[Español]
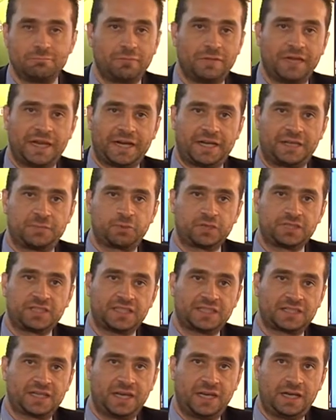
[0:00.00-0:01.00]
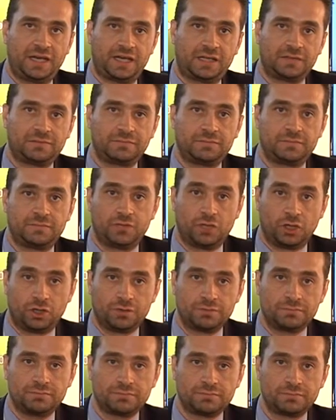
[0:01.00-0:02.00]
La respuesta es clara,
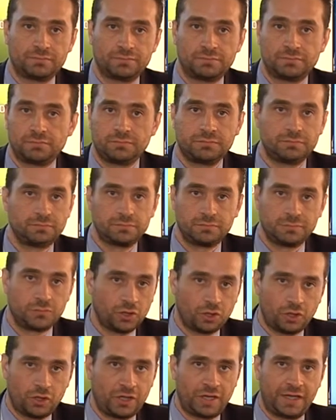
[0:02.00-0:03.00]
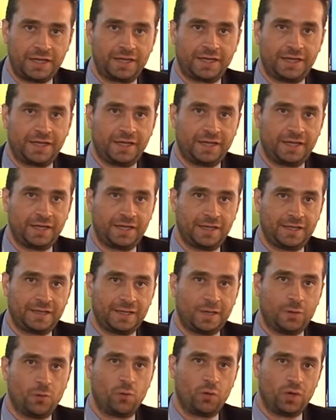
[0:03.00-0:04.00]
no, no hay que
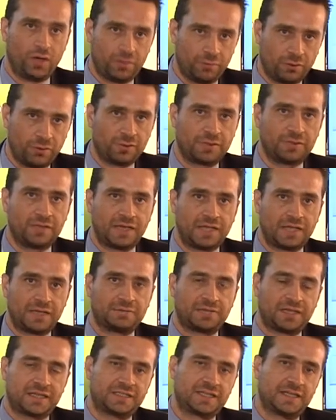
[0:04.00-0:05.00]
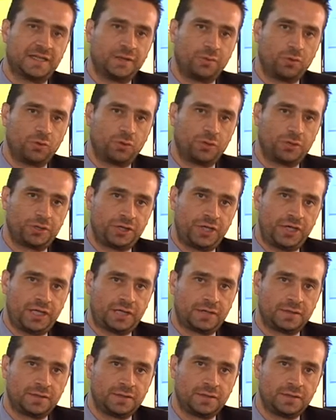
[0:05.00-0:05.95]
de nuevo adaptarse y evolucionar.